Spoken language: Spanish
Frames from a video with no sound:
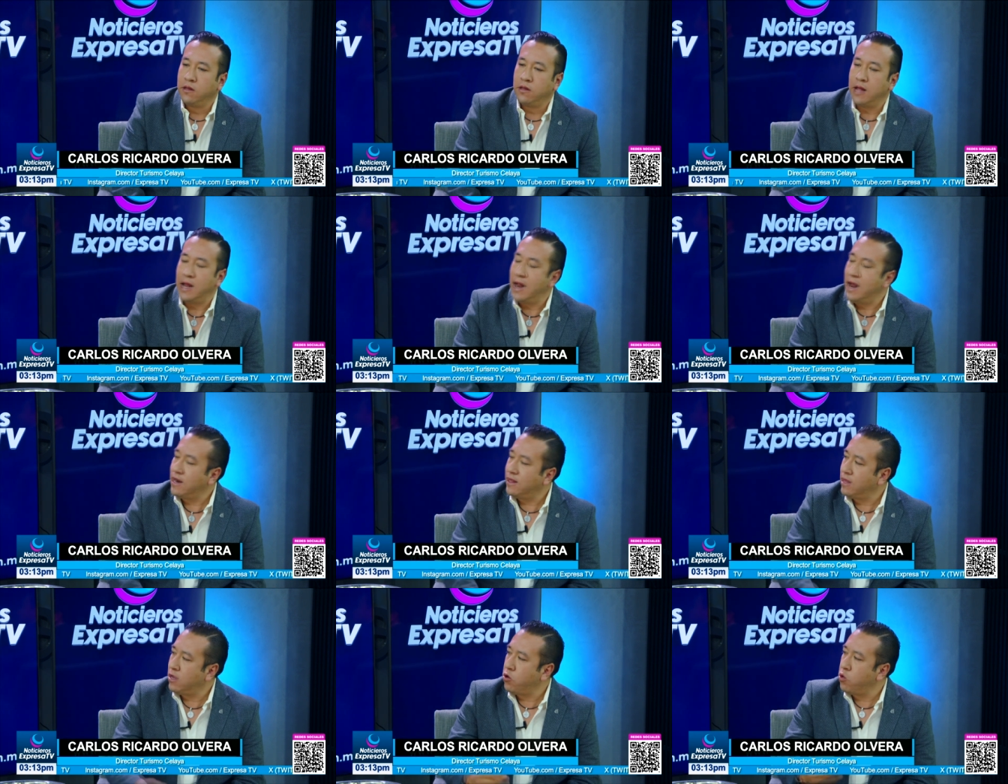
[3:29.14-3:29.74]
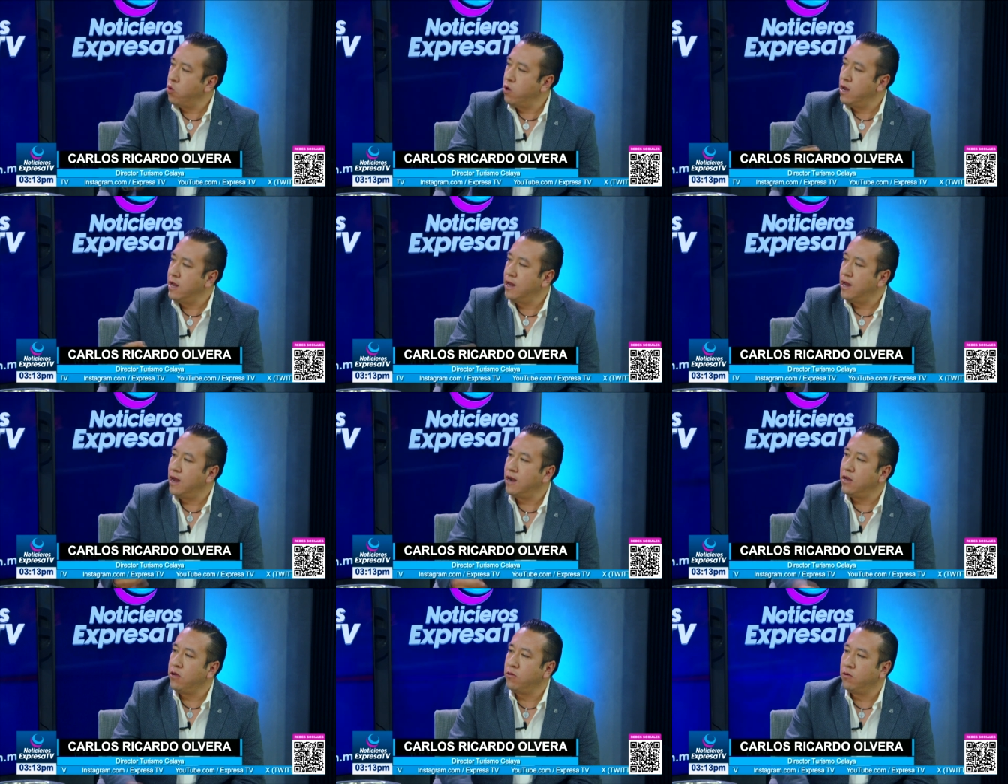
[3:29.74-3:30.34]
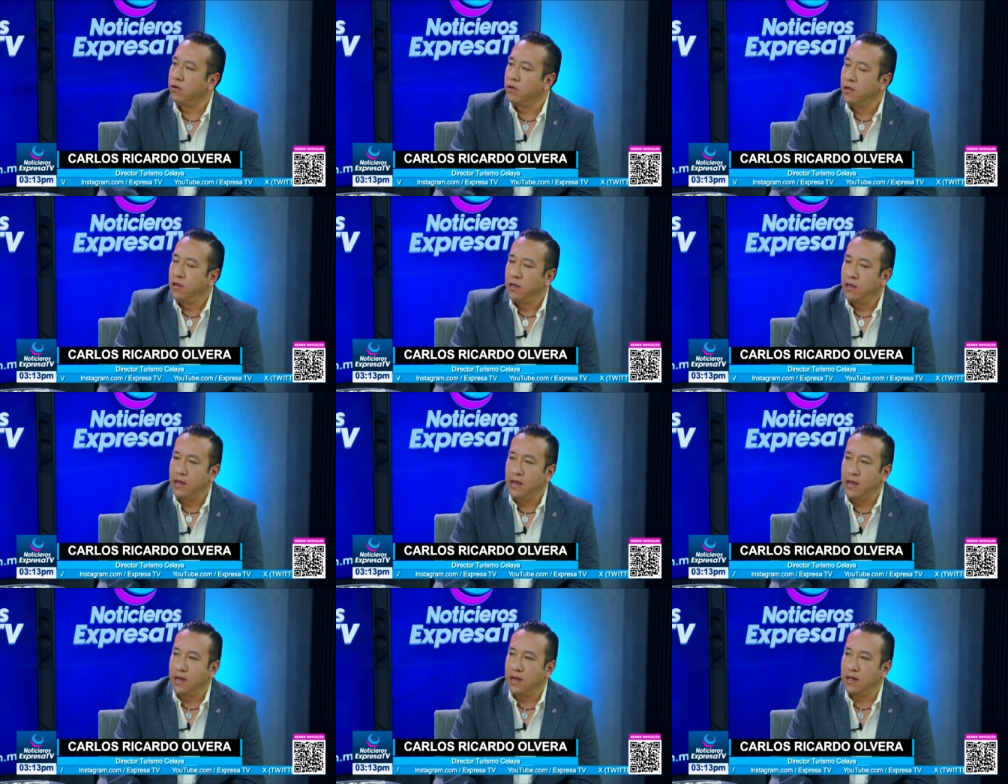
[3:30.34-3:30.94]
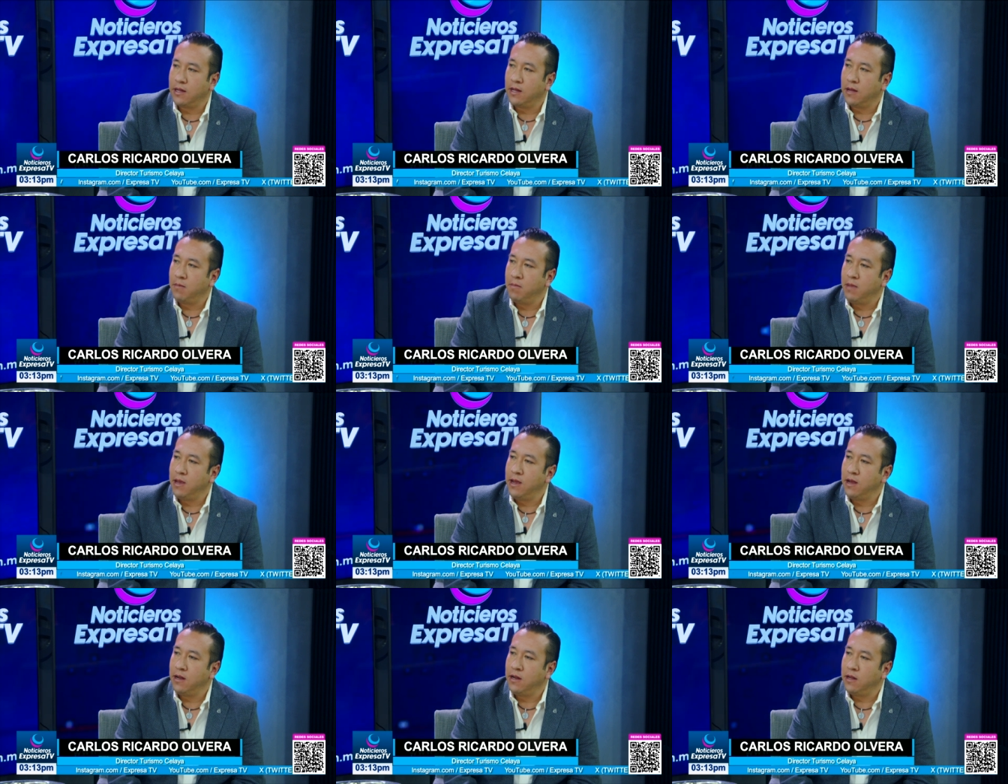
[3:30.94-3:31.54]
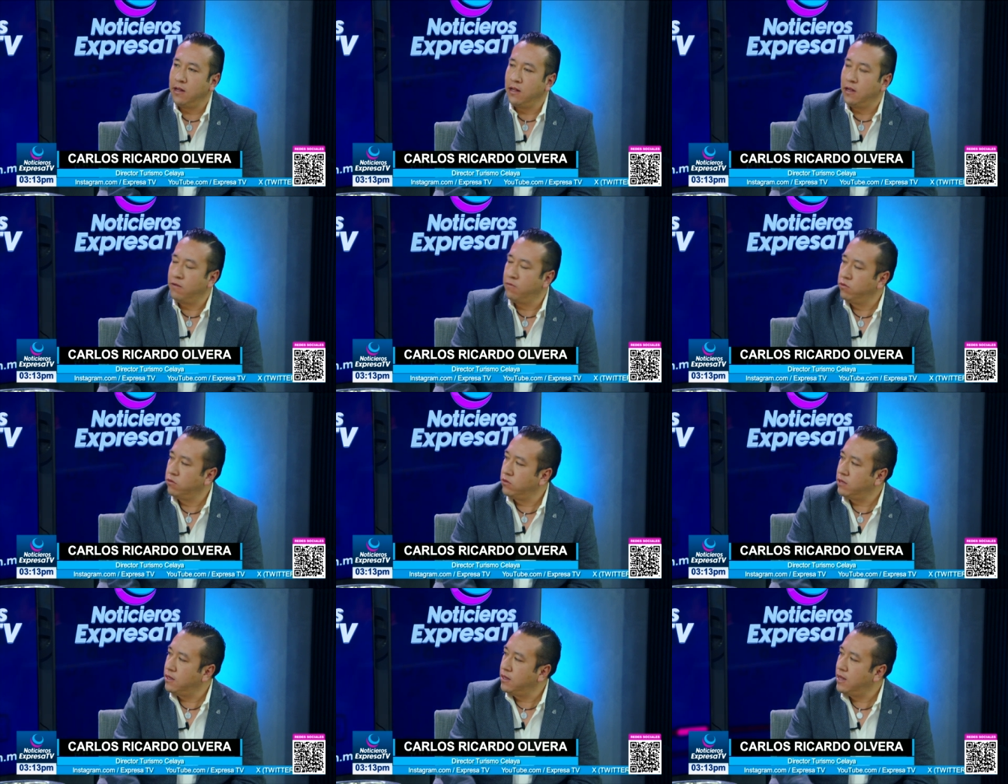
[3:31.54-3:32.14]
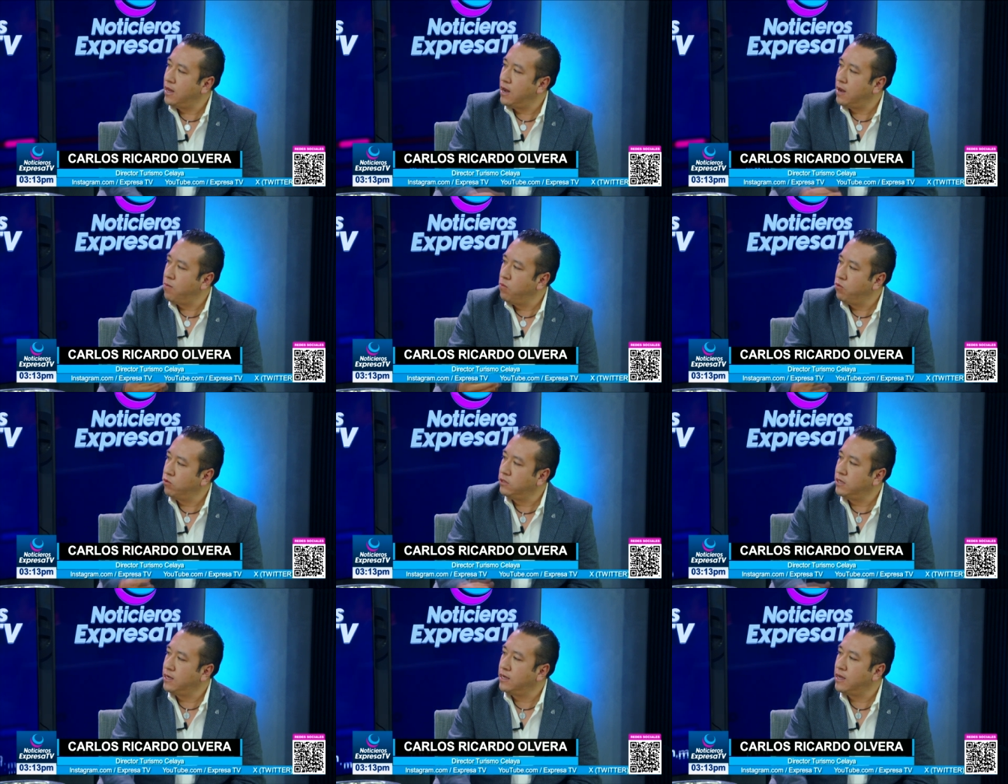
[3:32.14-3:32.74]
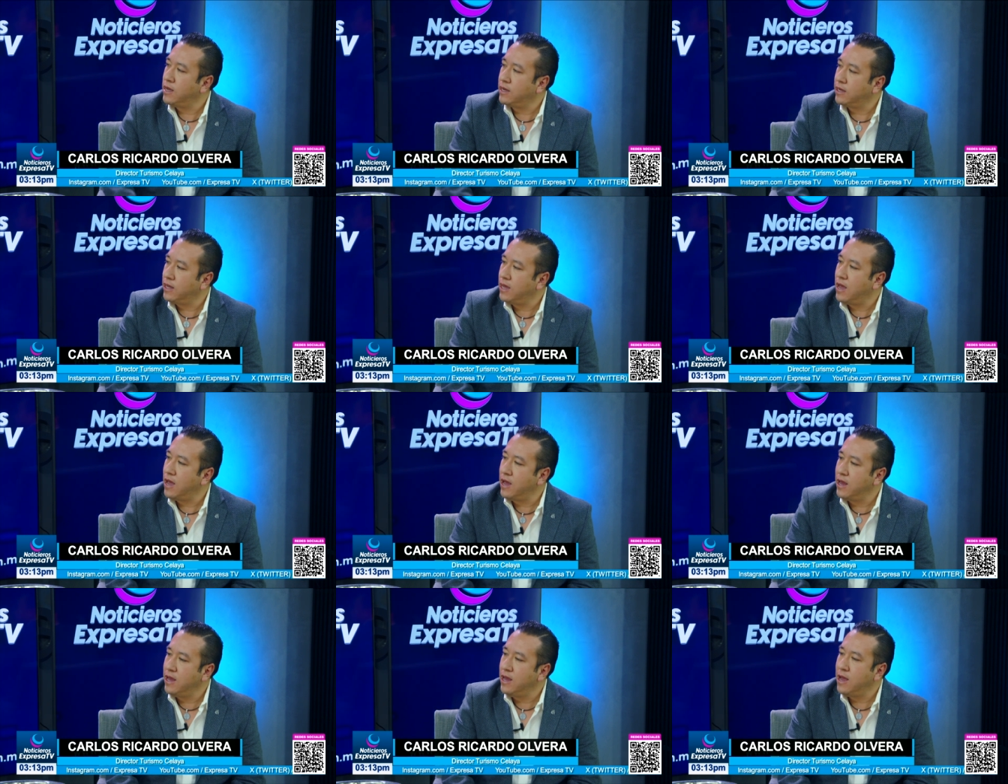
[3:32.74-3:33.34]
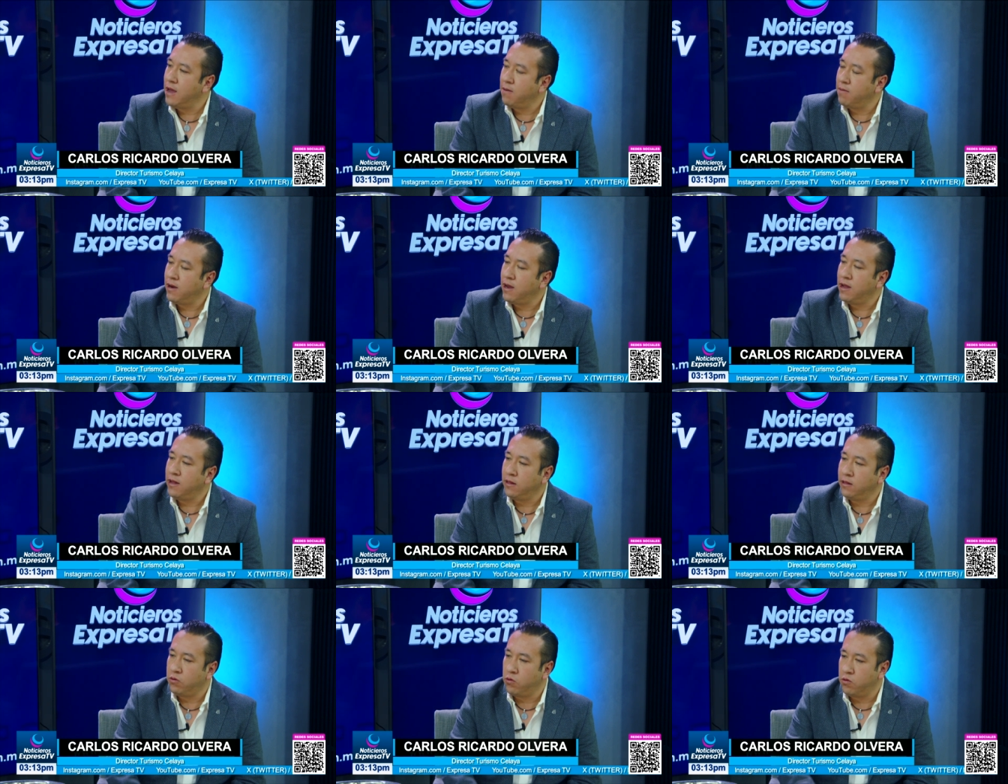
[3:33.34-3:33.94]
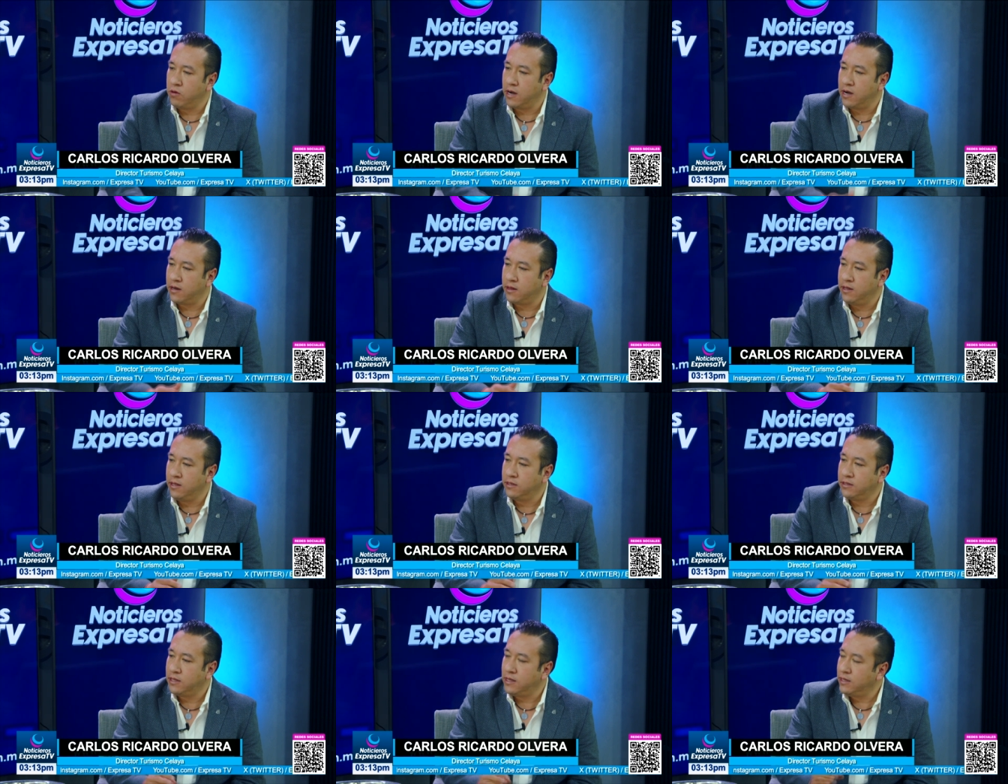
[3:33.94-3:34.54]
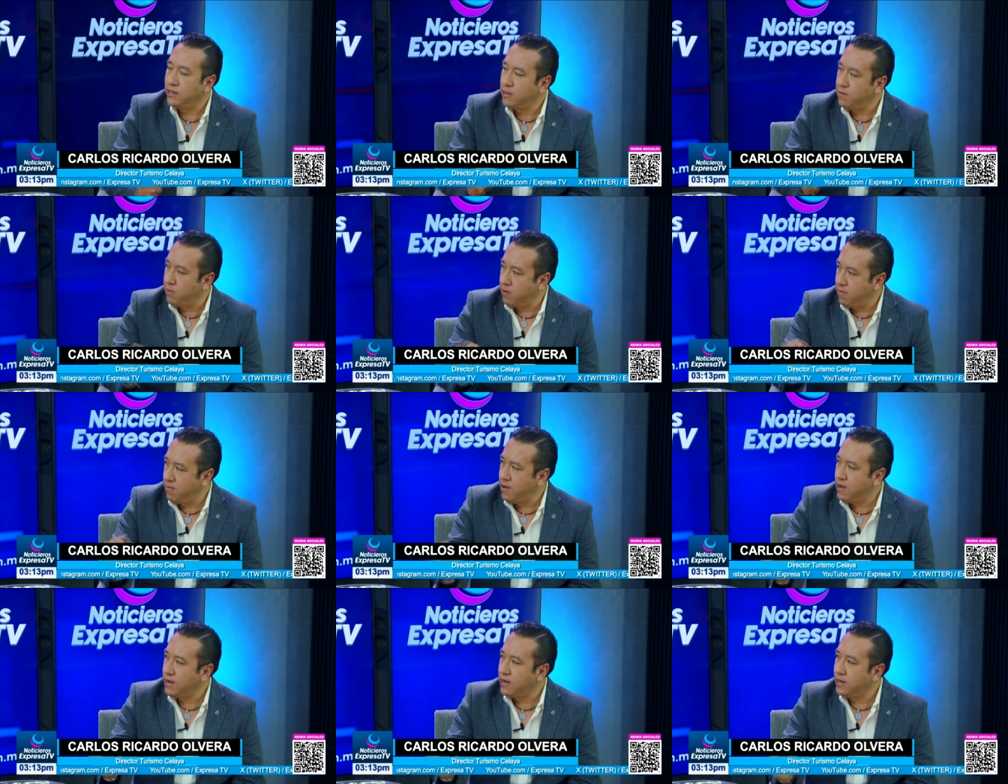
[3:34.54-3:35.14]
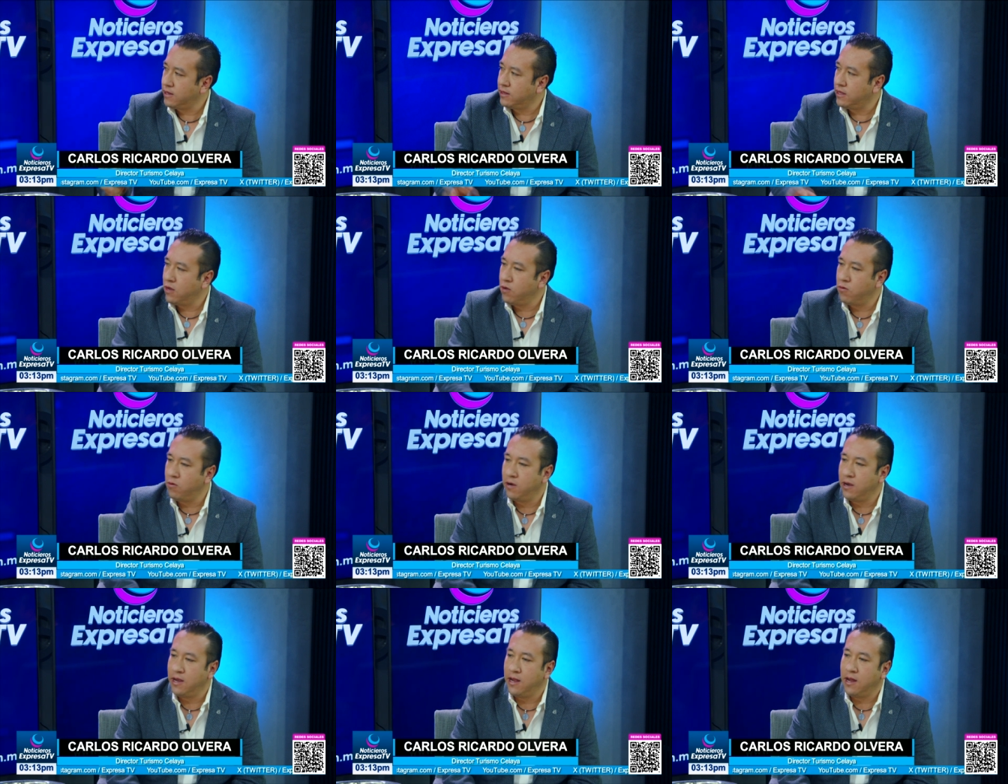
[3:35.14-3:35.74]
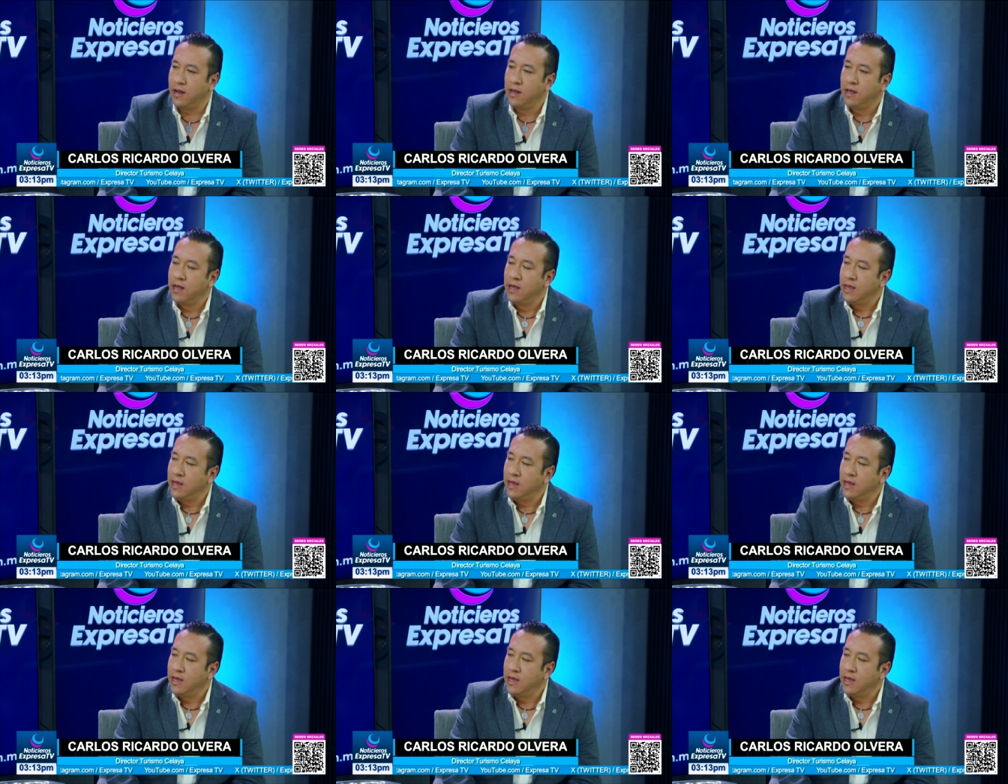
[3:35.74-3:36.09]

del arte culinario y que también disfruten de la música que ahí habrá con artistas de primera categoría,